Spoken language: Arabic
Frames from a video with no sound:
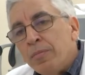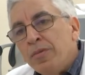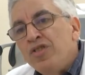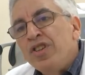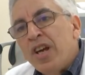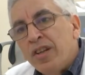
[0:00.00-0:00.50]

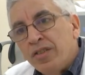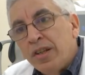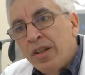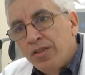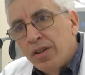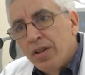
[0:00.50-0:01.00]
بالجهاز
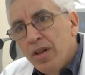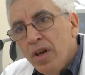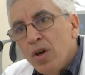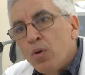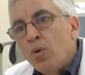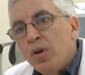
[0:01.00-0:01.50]
الليزر
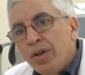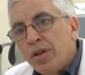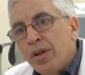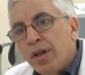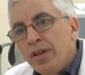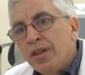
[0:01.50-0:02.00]

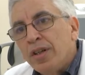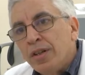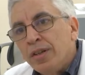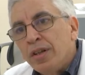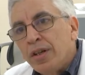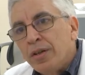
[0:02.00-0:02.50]
والليزر هذيك
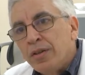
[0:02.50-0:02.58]
يعني